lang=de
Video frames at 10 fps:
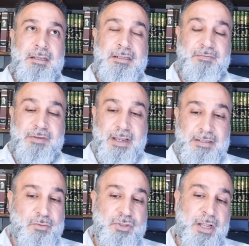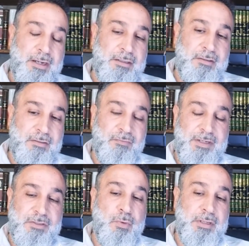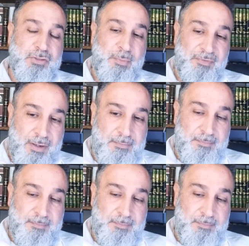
diesen Weg einzuschlagen, weiß nur der Schöpfer.